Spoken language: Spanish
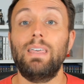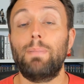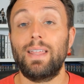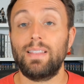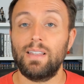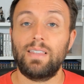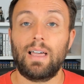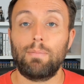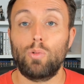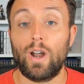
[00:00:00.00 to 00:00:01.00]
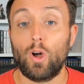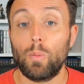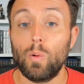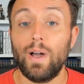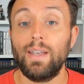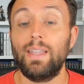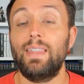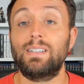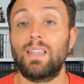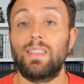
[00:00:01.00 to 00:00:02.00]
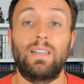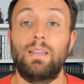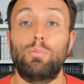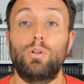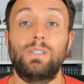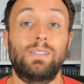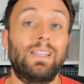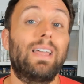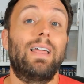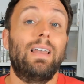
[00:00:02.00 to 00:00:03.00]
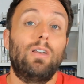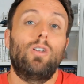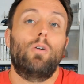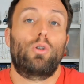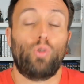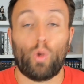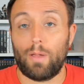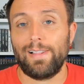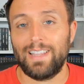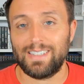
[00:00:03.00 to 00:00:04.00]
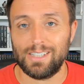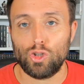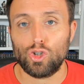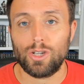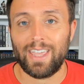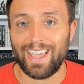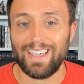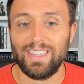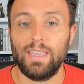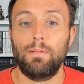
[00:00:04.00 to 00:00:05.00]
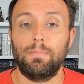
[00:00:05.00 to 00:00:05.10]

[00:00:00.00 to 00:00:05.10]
para intentar capturar a Obi-Wan y deshacerte pues de los propios rebeldes estos que hay allí.